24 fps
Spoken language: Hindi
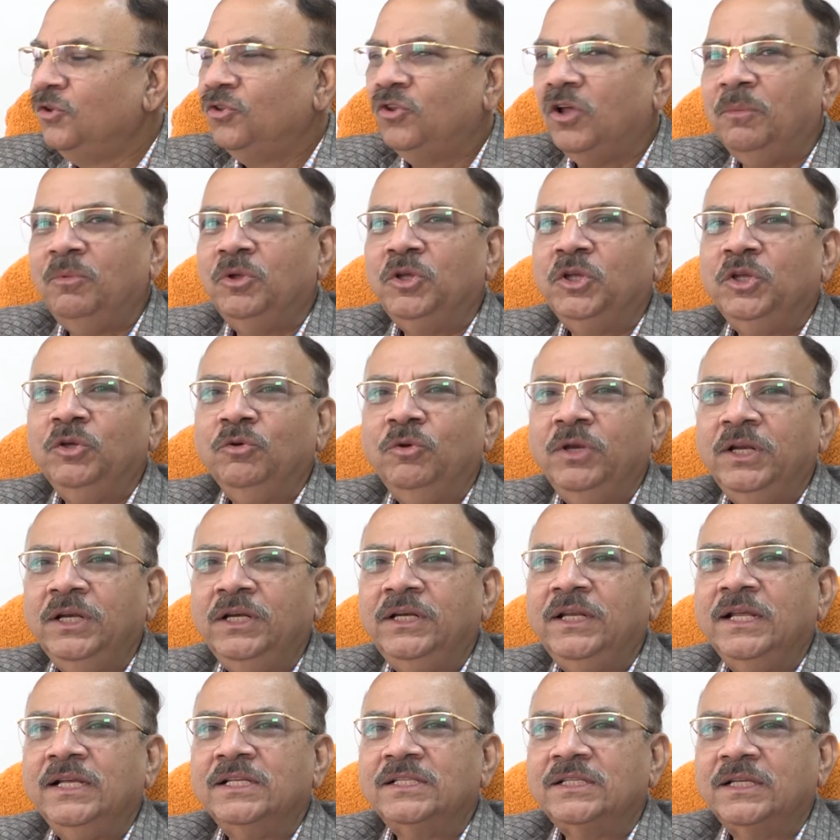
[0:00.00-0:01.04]
तो हम लोग यूरिन
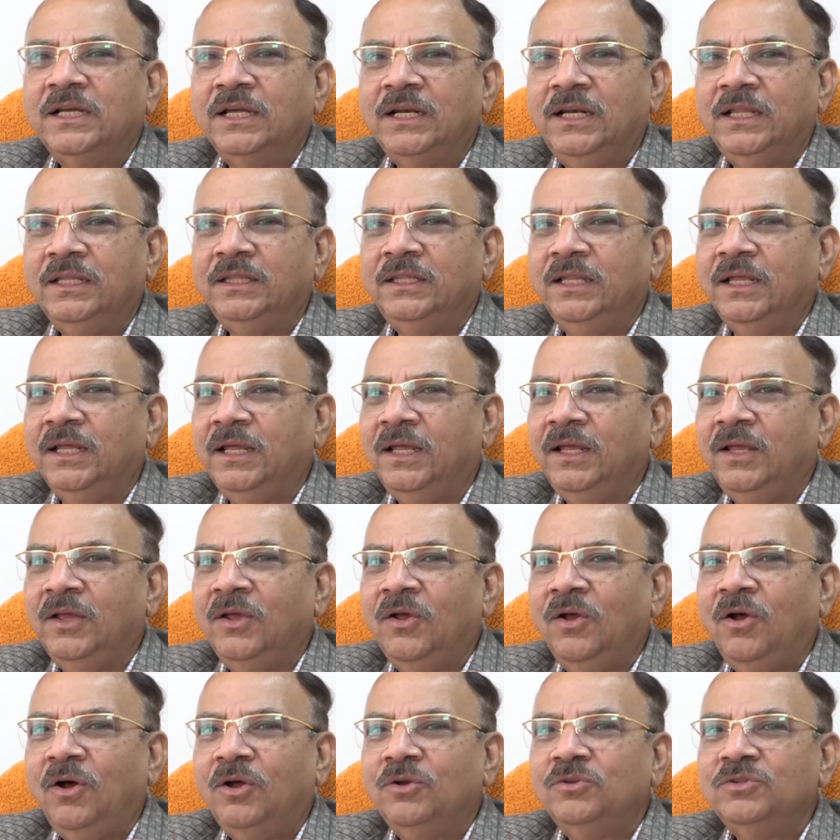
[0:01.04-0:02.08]
टेस्ट कर लेते हैं
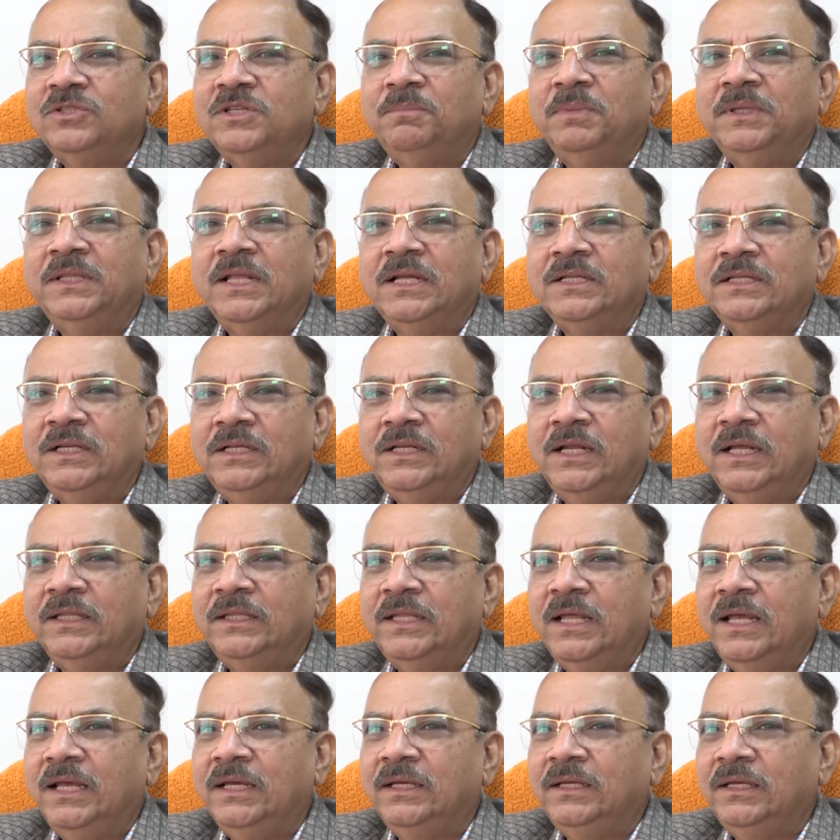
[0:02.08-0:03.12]
और उससे पता चल
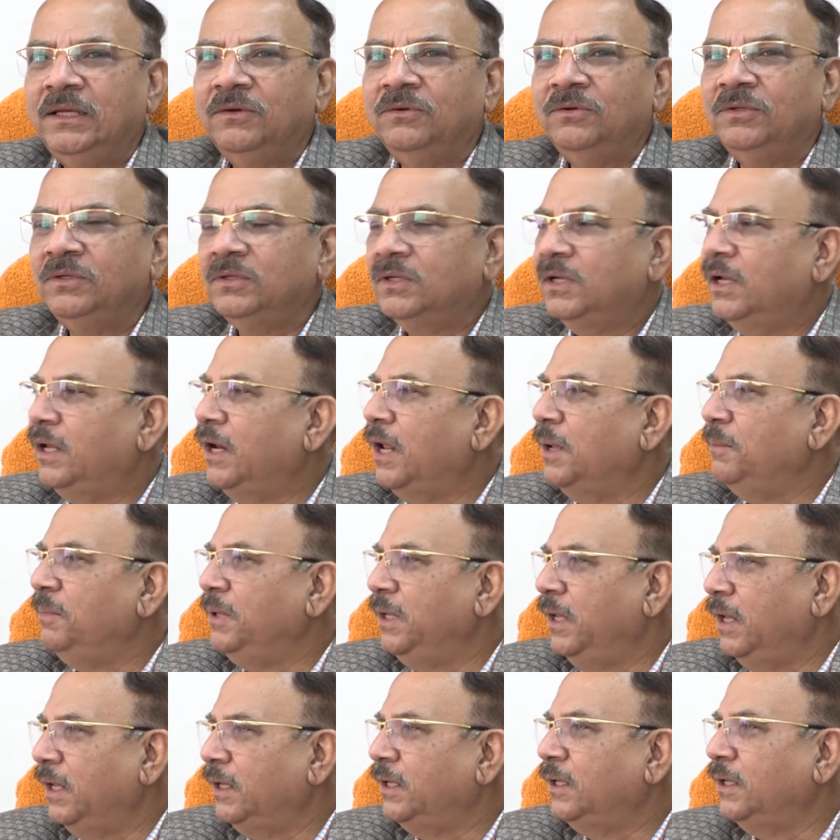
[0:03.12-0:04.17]
जाता है कि कोई
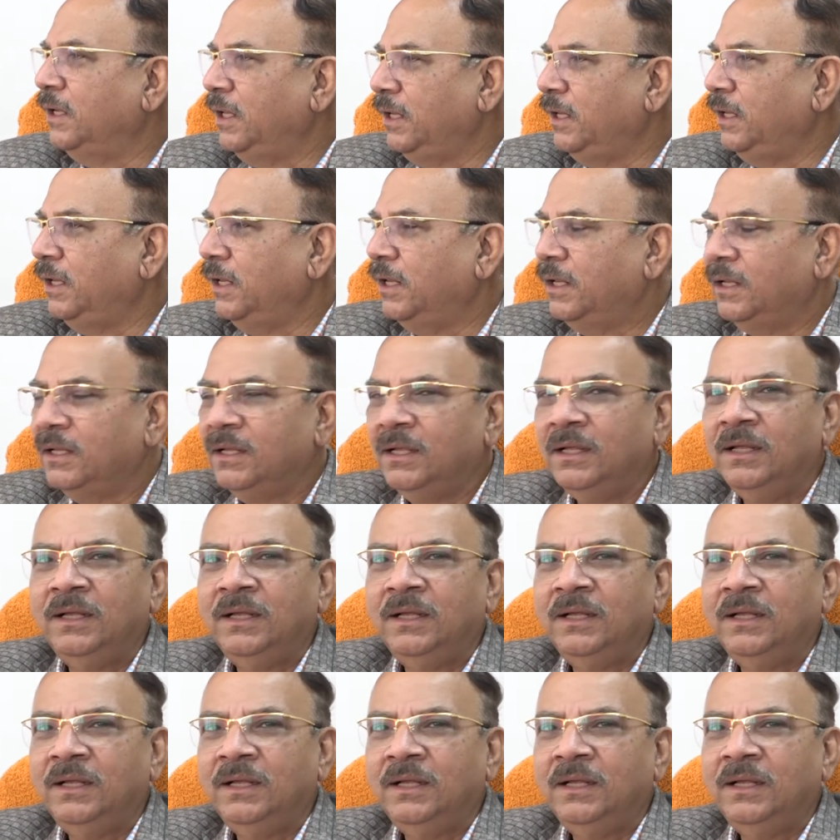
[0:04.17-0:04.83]
खराबी है कि नहीं है